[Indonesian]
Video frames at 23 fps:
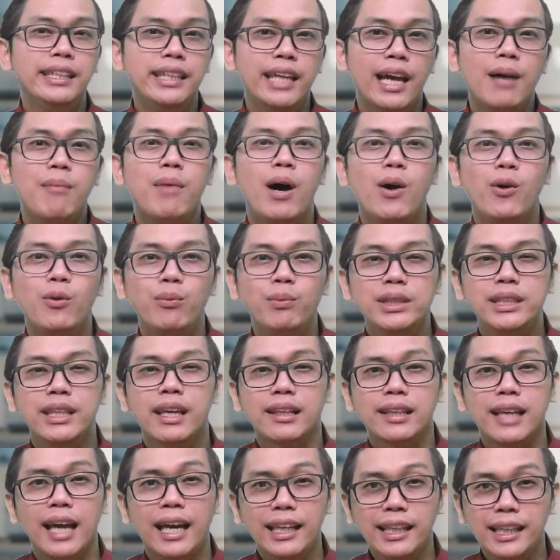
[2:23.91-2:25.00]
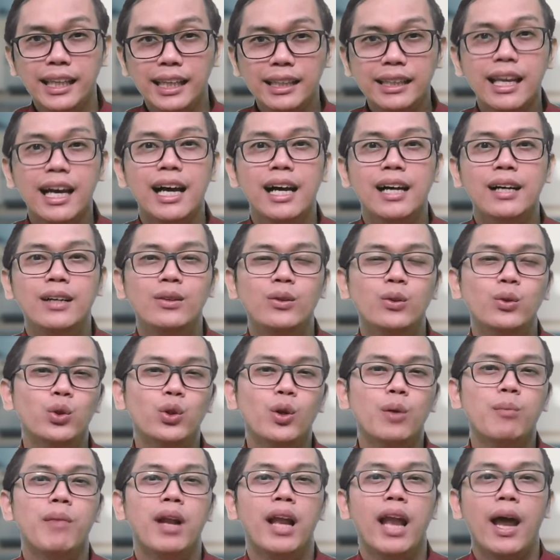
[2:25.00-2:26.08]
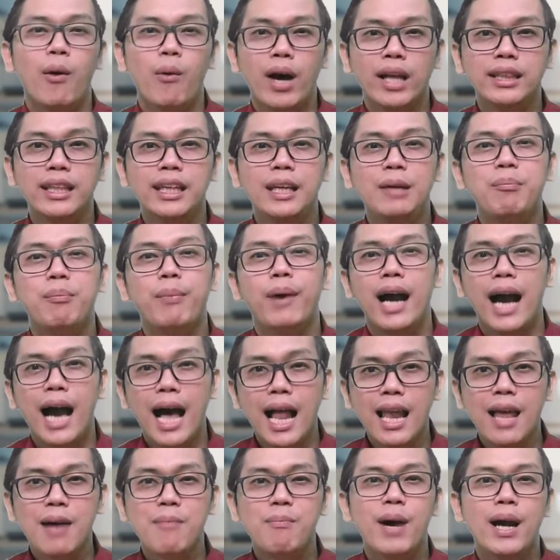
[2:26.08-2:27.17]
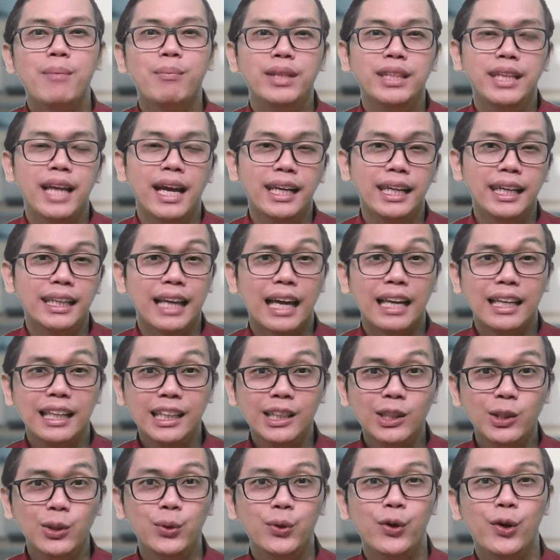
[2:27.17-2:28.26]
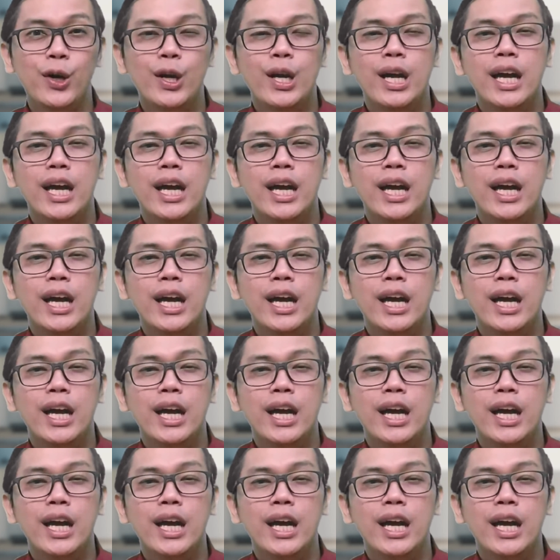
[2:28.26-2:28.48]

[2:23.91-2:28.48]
Ia mau menyertai kita untuk melewati pengalaman menyakitkan itu